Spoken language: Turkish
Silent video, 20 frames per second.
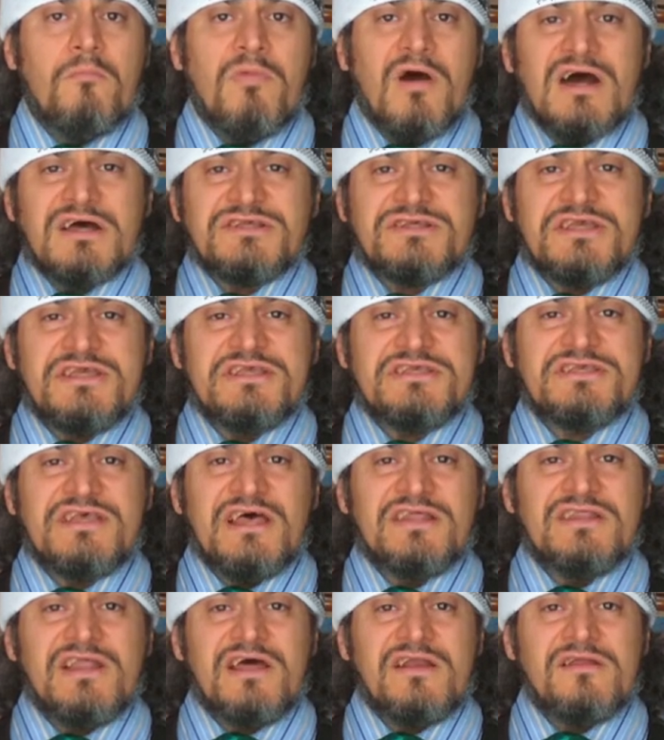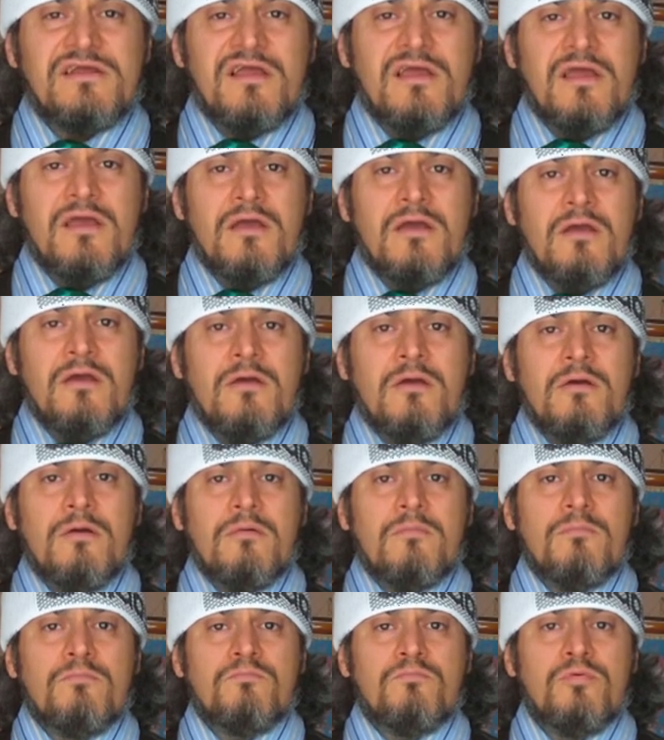Bazı insanlar
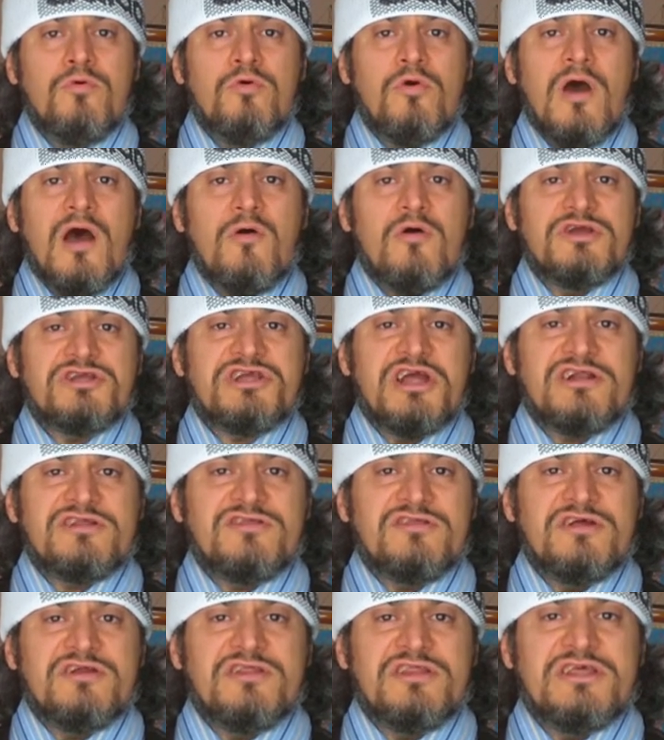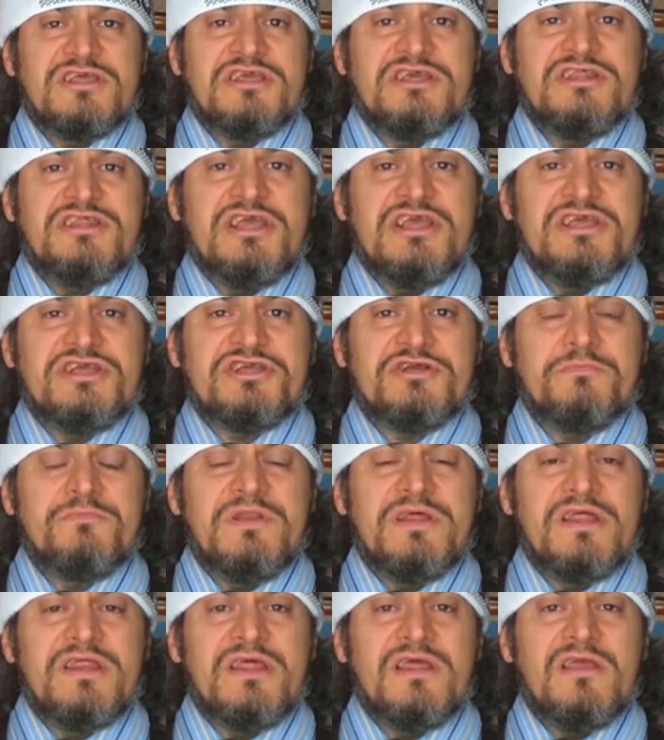bu hava şartlarındaki
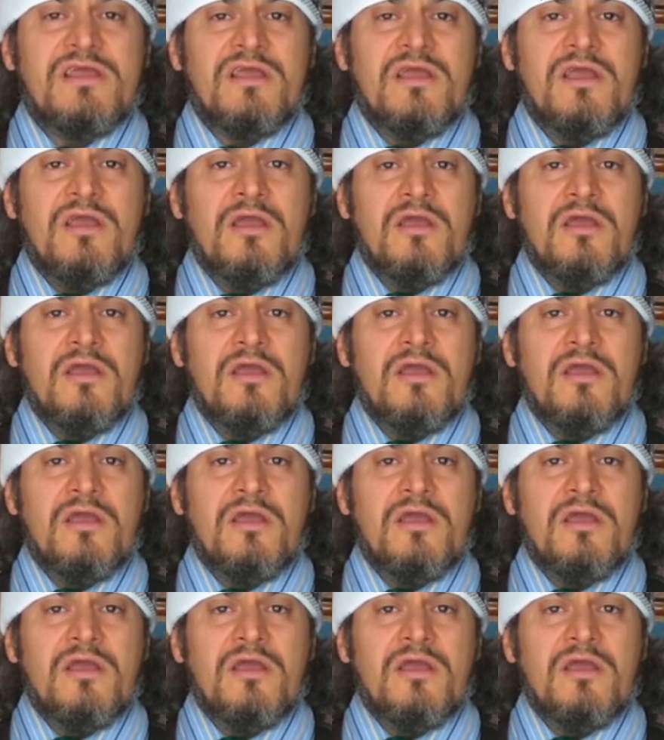değişimleri